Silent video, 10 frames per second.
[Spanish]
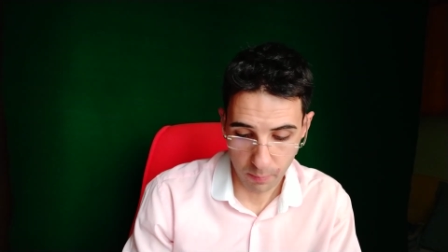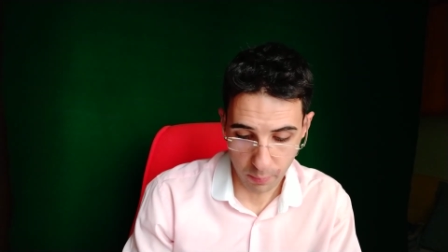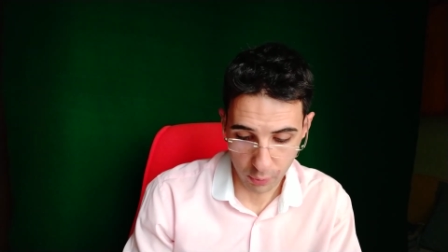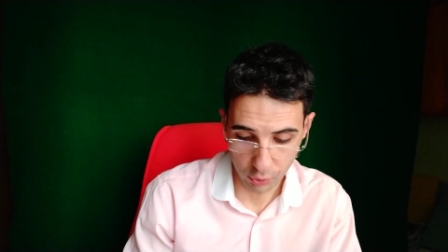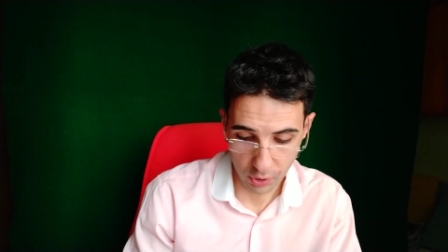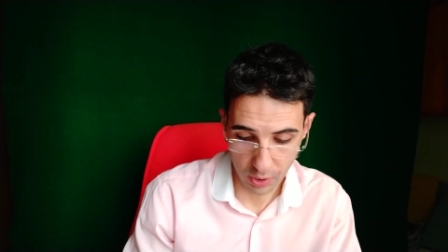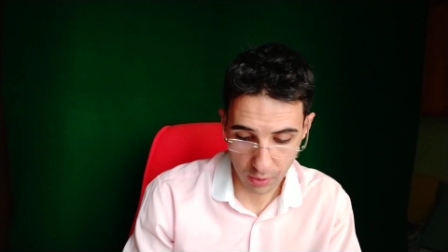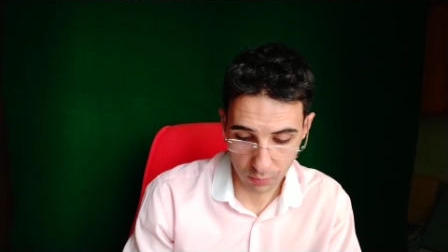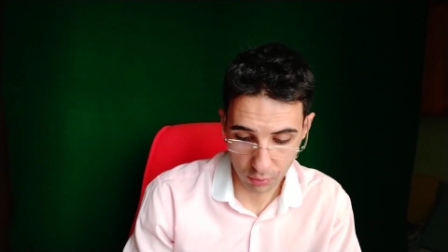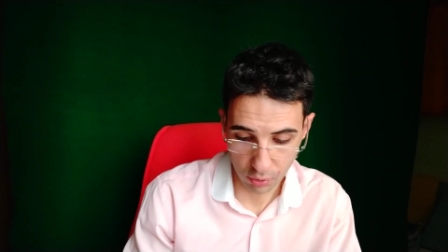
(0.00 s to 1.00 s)
Posee
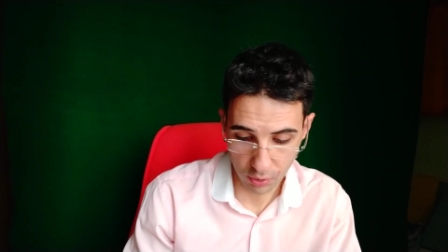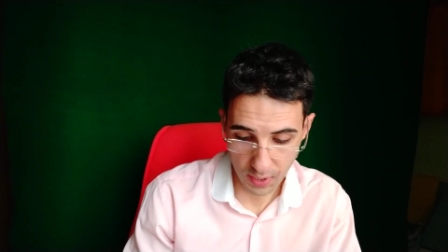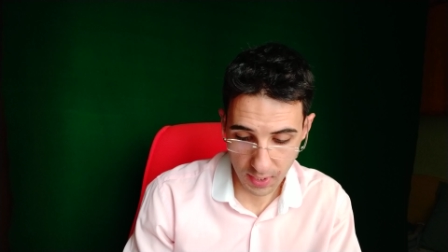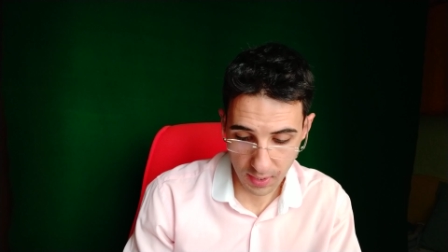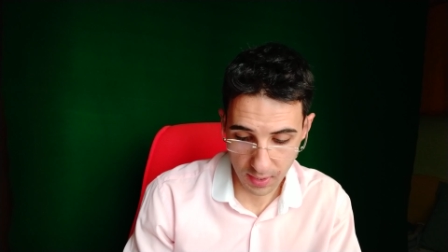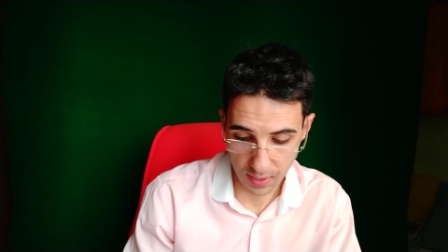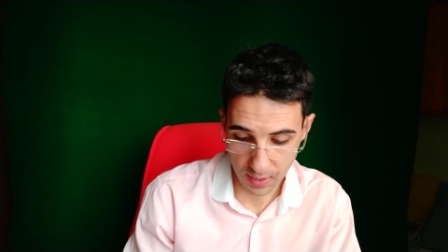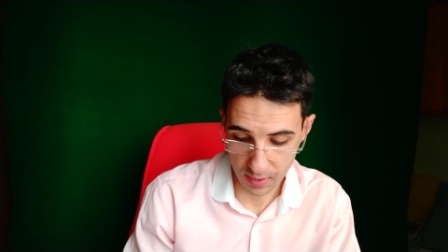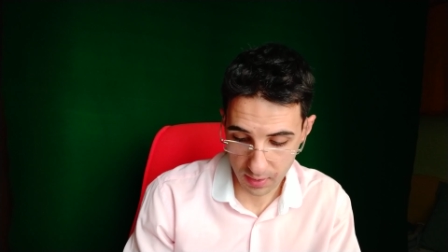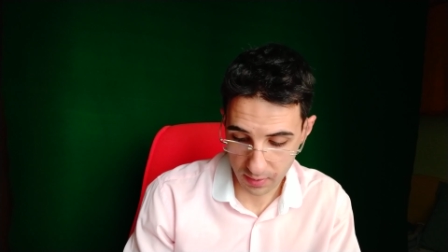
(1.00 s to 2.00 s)
un total
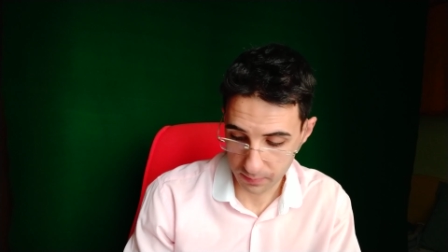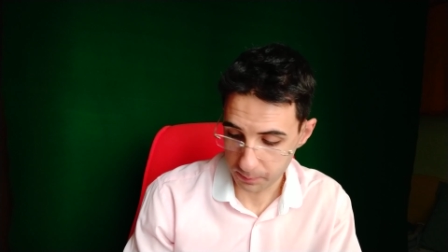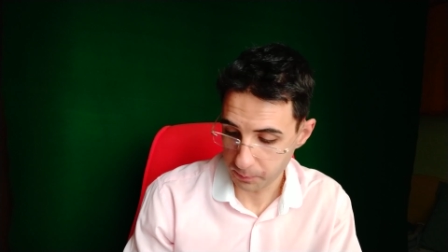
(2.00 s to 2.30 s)
de